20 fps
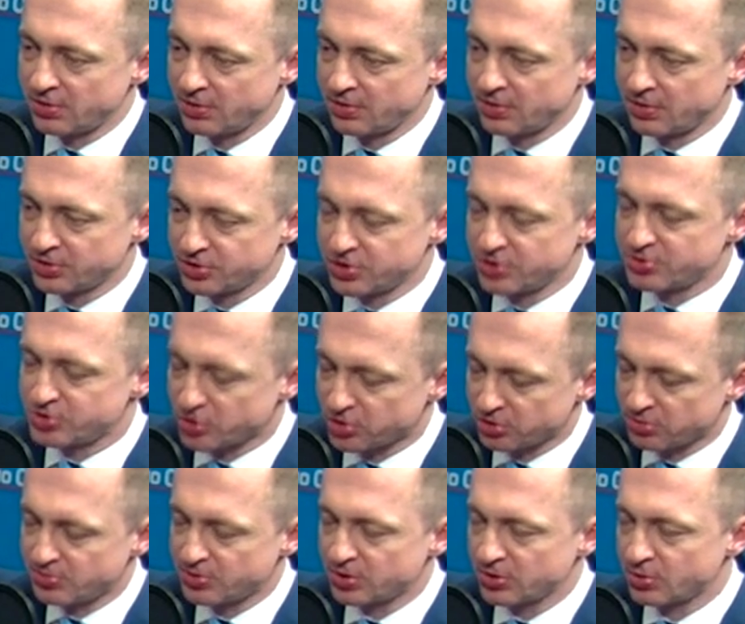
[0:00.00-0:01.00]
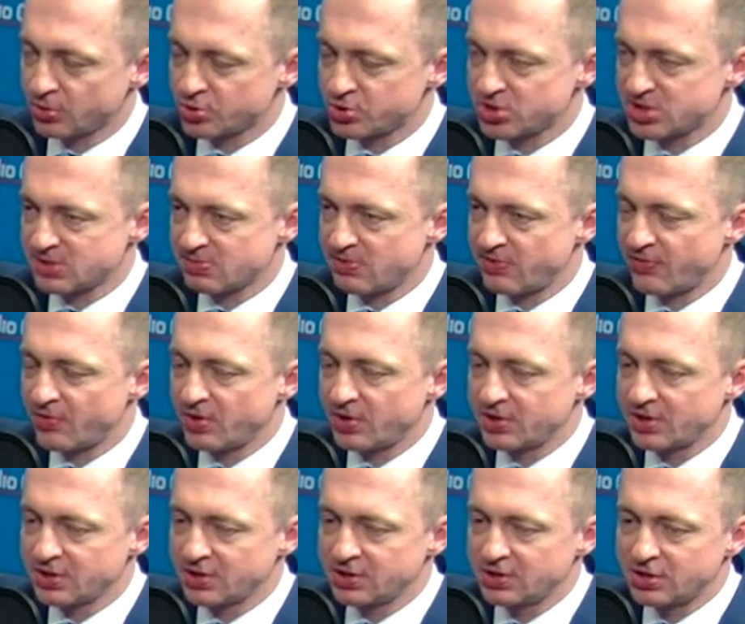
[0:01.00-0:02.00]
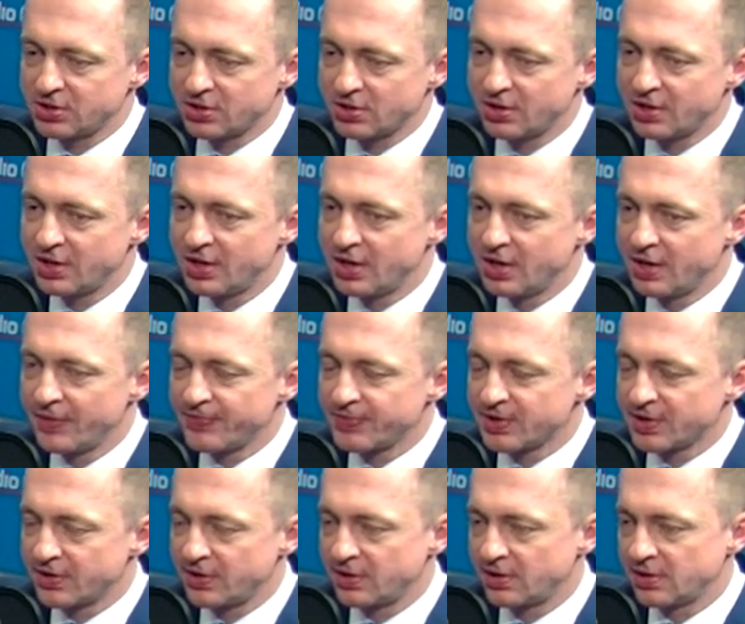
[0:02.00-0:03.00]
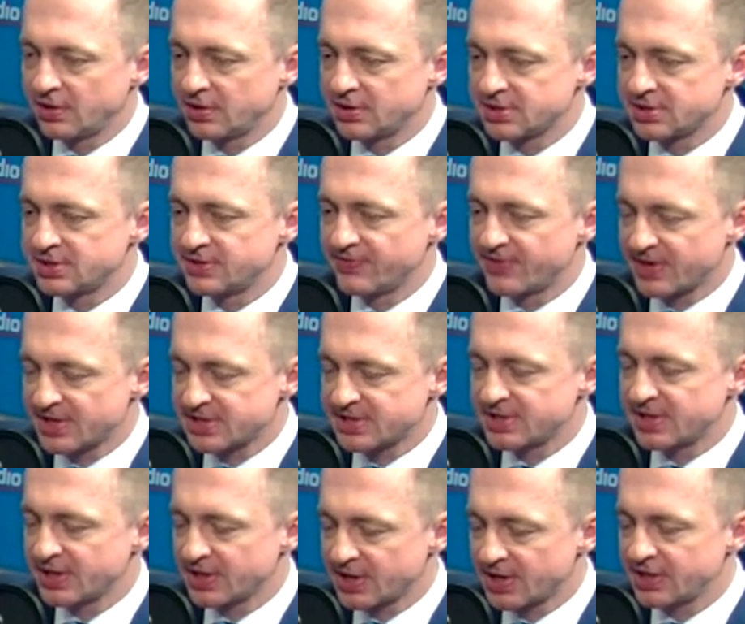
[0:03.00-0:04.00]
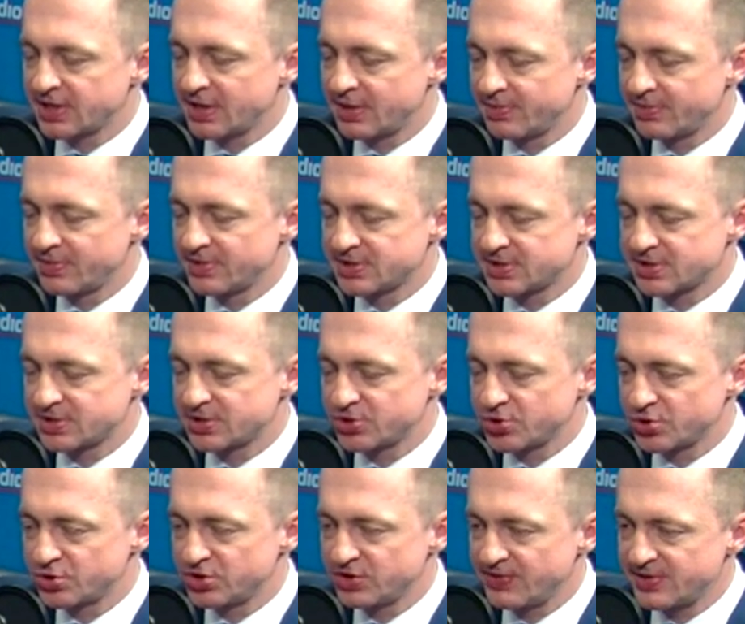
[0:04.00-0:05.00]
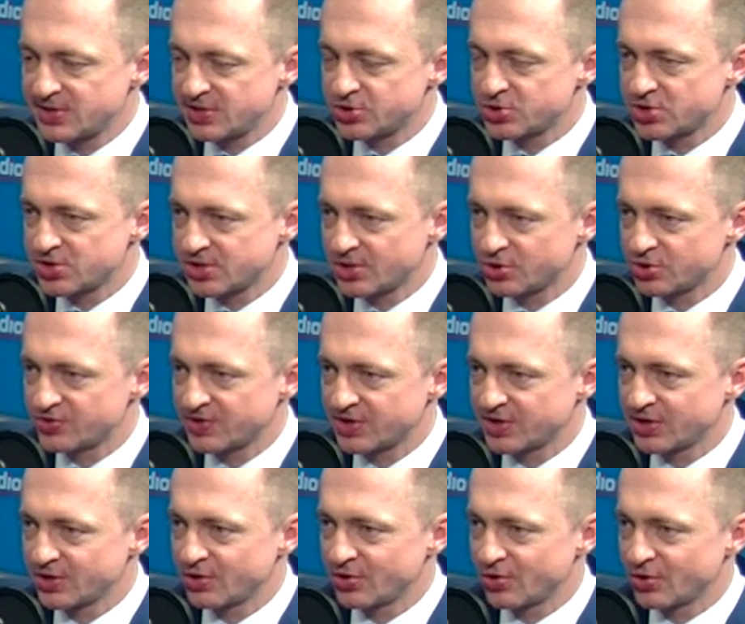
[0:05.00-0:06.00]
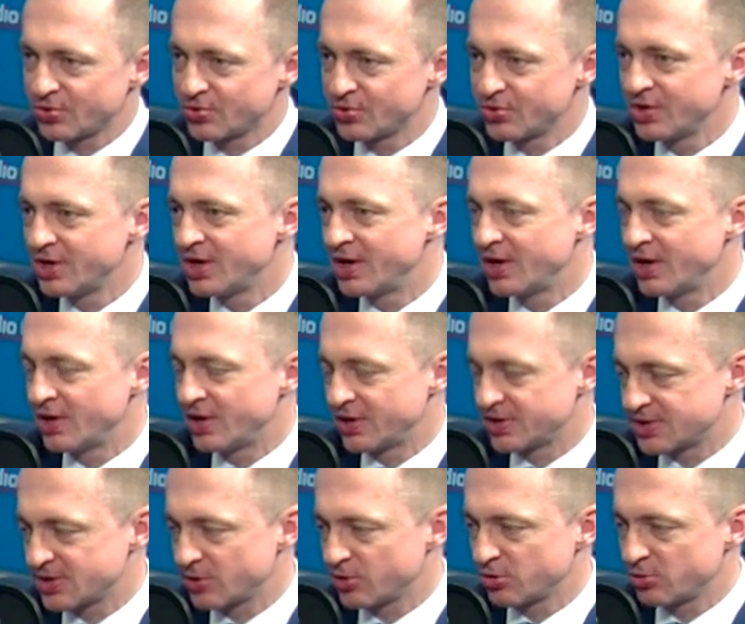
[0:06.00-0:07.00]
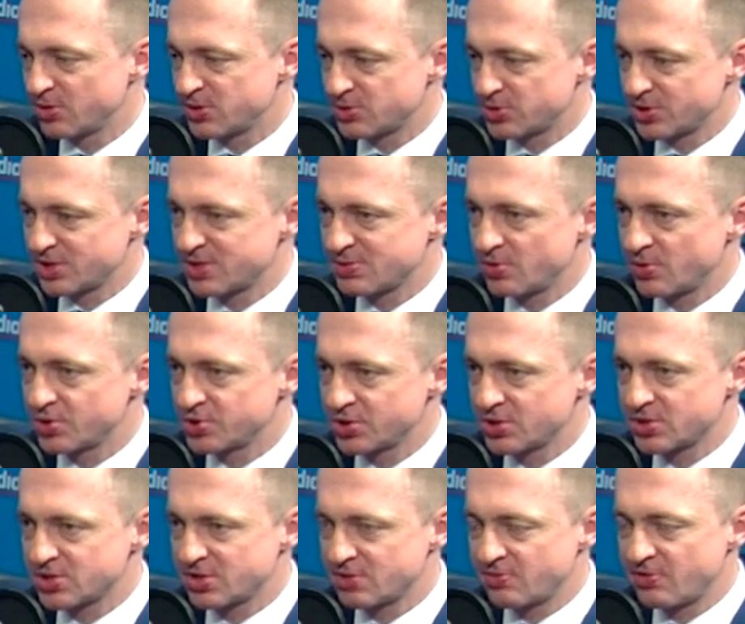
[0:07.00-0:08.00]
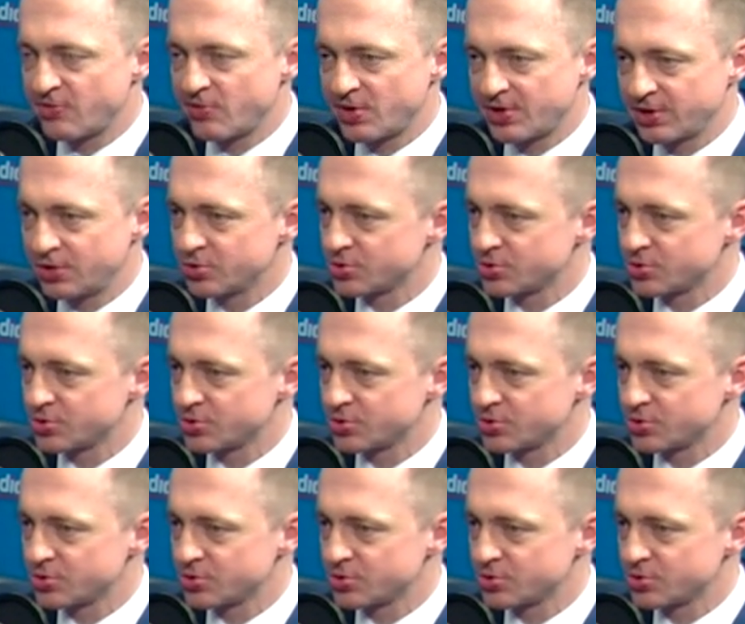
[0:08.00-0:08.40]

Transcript: 85. rocznicę powołania, kiedy to e, wraz z dekretem z 1934 roku Zakład Ubezpieczeń Społecznych został powołany do